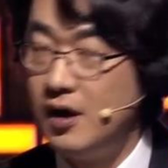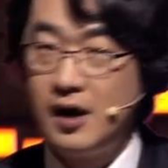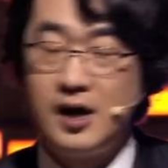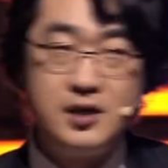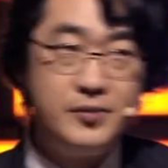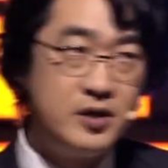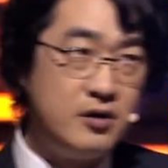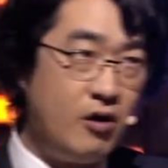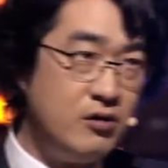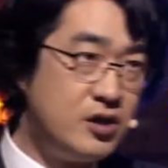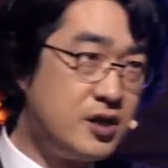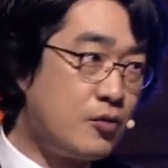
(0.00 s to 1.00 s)
아니면
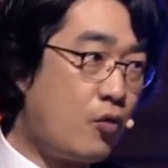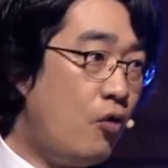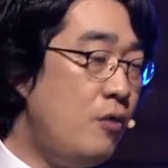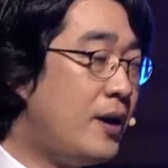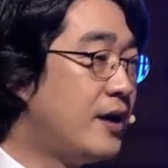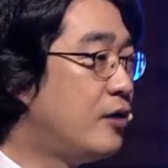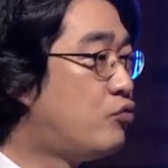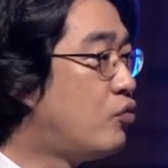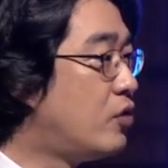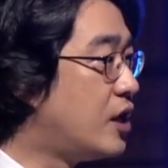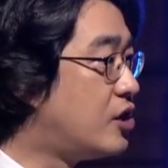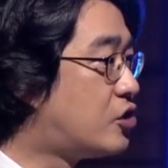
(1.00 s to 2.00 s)
어느 집 골방에
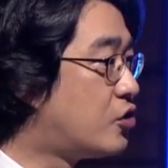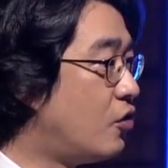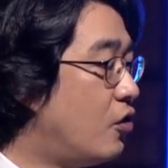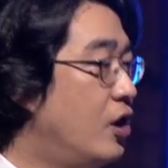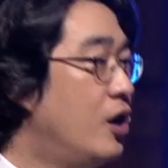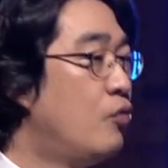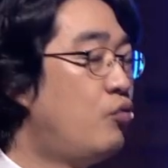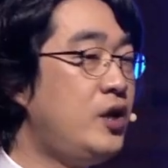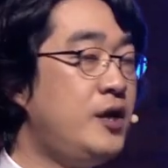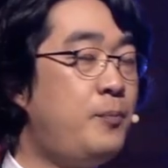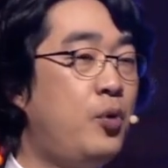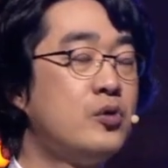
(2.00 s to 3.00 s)
누워 계시죠?
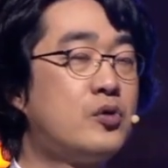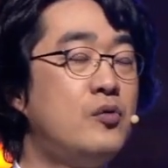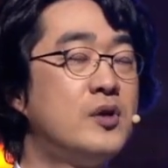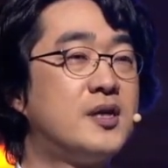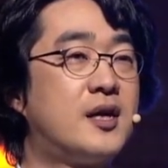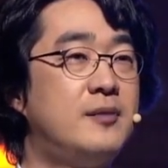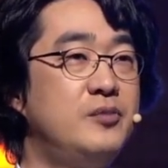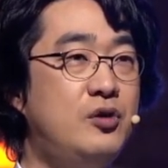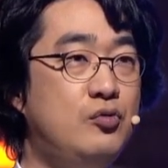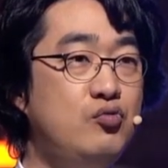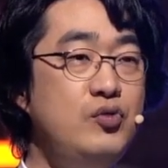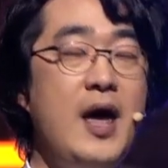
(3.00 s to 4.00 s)
우리 보통
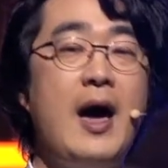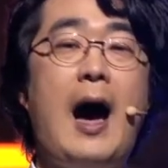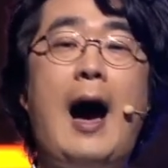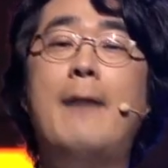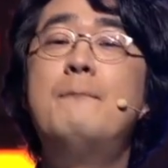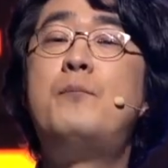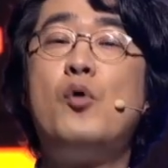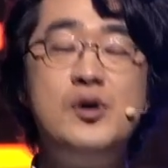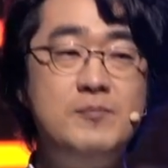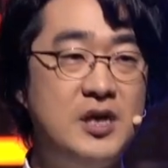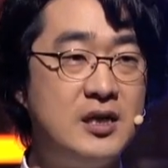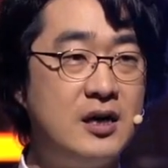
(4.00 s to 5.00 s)
사람들 눈에 안
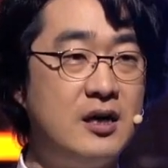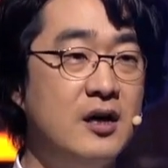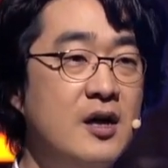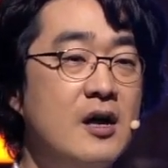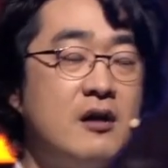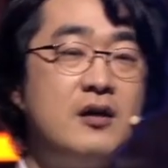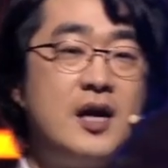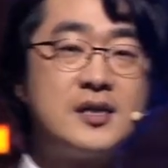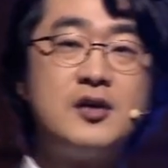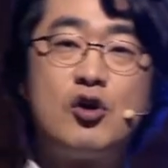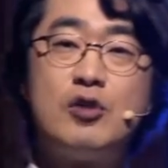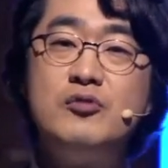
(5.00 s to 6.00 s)
보입니다.
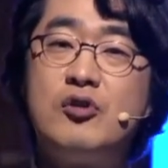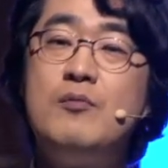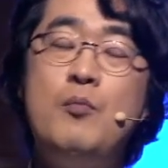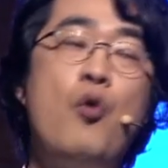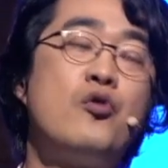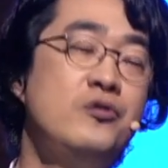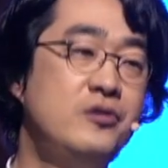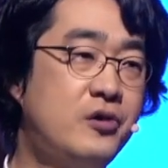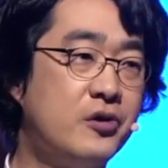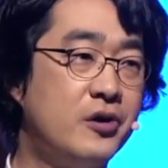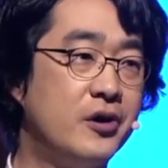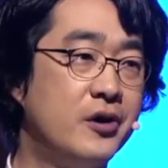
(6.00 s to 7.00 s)
그래서 여러분들은 모르는
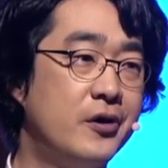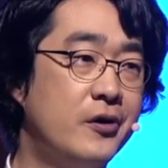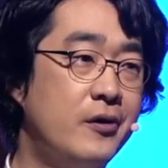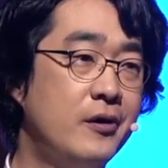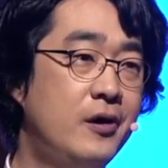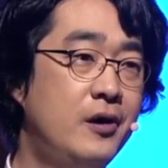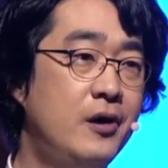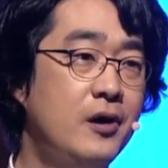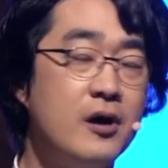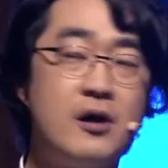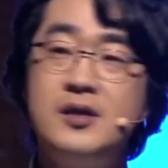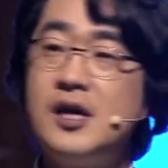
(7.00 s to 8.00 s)
거예요.
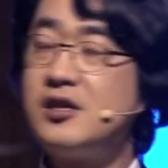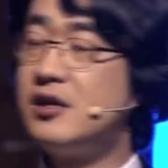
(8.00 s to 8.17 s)
그런데